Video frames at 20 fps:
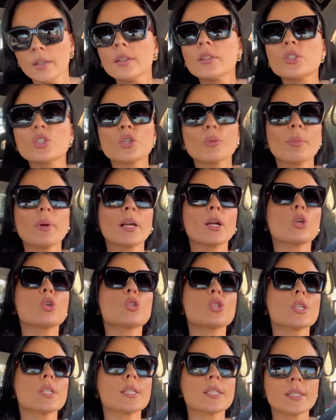trzeba
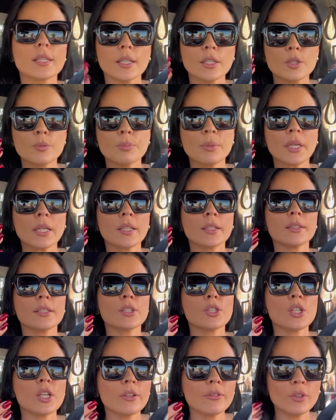korzystać. Piękne
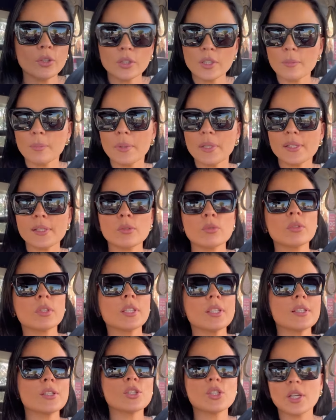czerwone
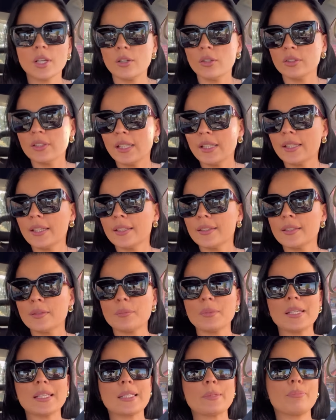pazurki, z czego na
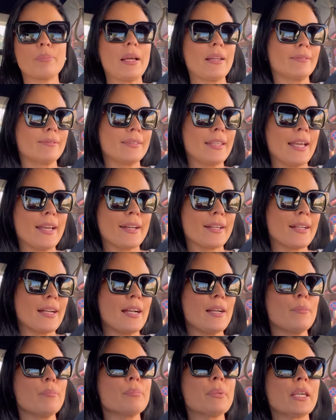jednym jest
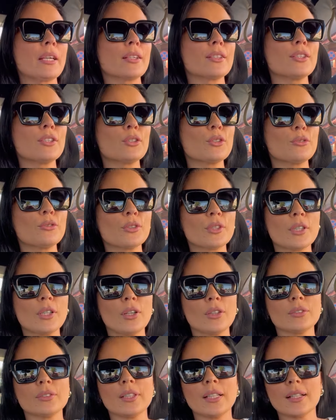panterka. Pięknie to
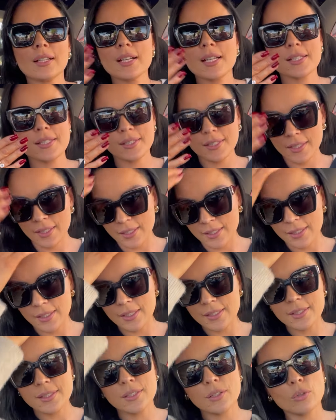wygląda, klasyka
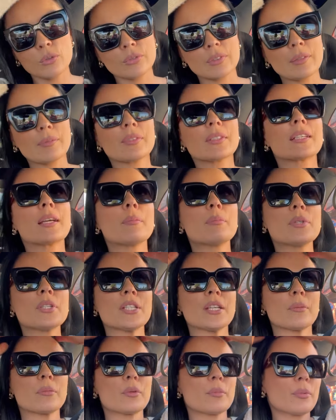klasyków. Nawet
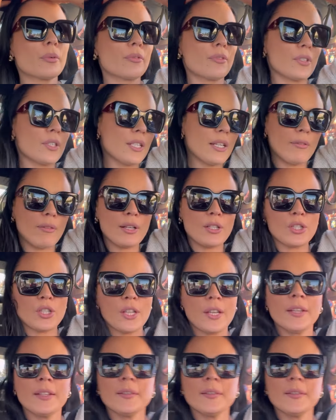Gabrysia mi powiedziała, że